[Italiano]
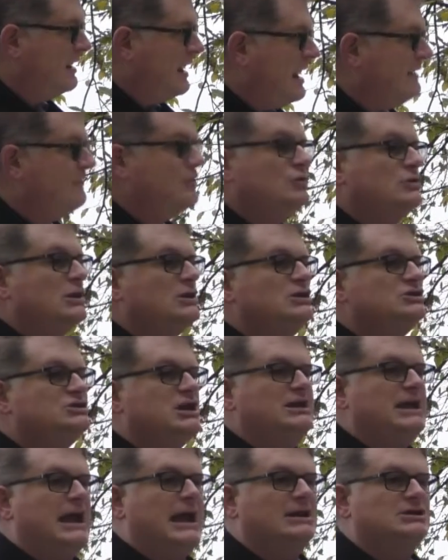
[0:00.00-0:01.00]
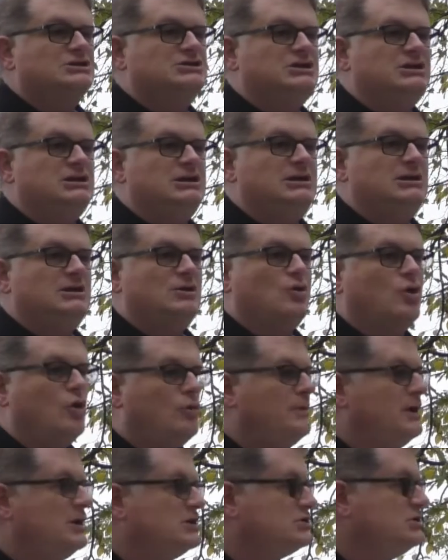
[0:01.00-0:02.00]
È venuta ad insegnarci
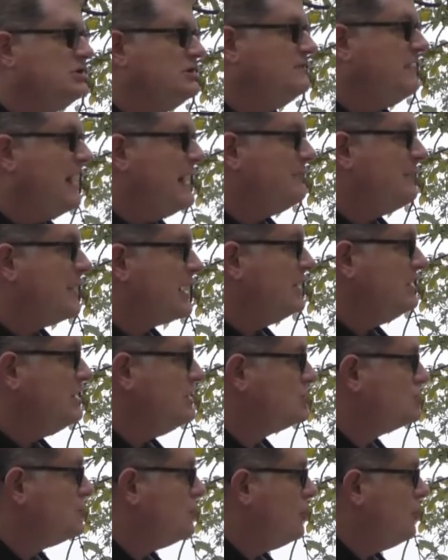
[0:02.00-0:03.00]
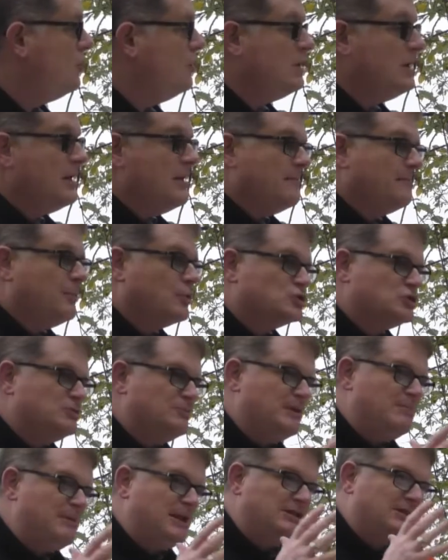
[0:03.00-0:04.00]
come si va in paradiso
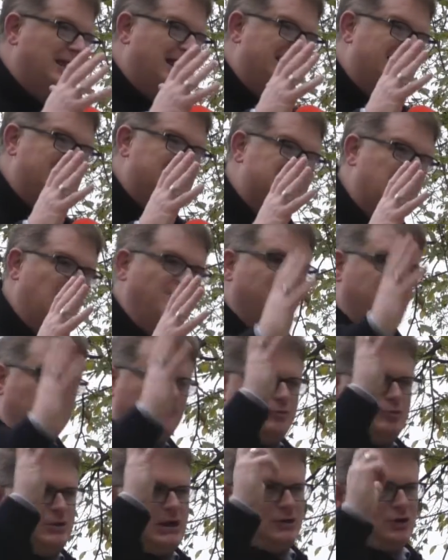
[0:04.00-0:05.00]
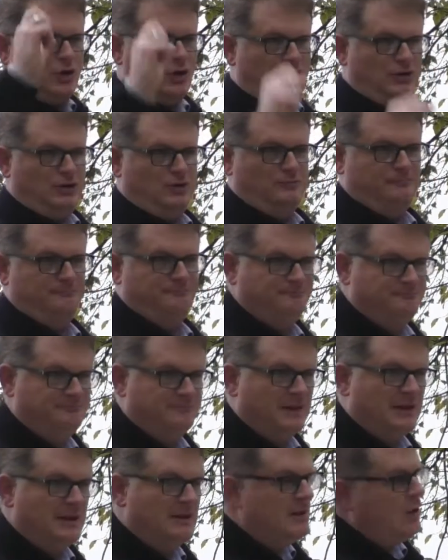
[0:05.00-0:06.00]
possibilmente anche senza purgatorio,
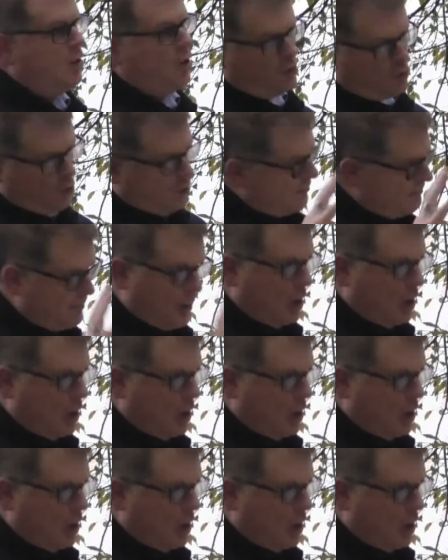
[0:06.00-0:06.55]
o con